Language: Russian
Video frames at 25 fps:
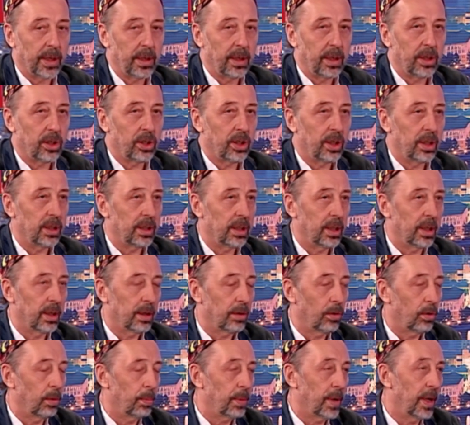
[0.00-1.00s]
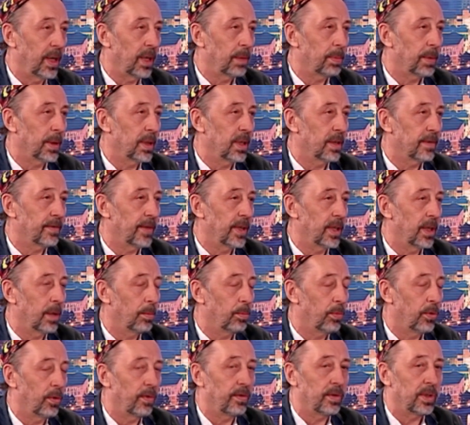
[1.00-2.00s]
Они решили сделать такой проект под
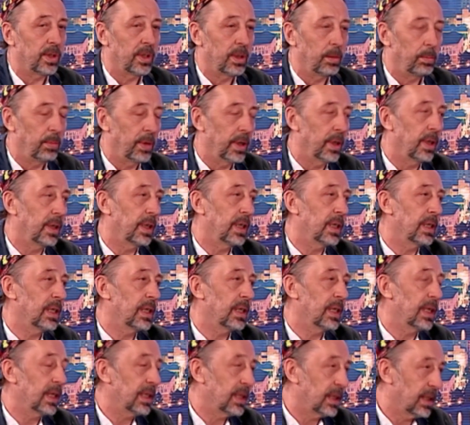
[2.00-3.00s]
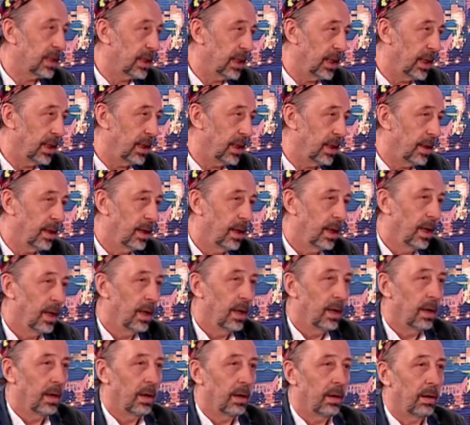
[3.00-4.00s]
названием «Повести Белкина на сцене».
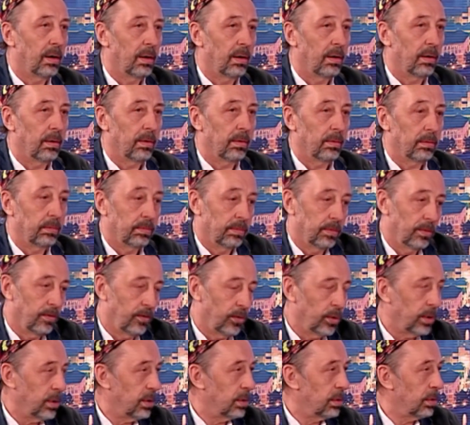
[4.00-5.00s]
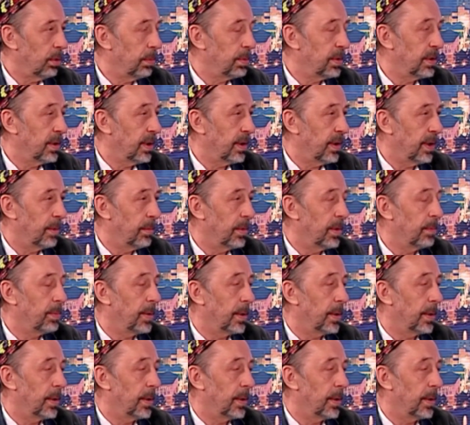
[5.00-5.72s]
Э, ну вот, собственно говоря. Ну, был...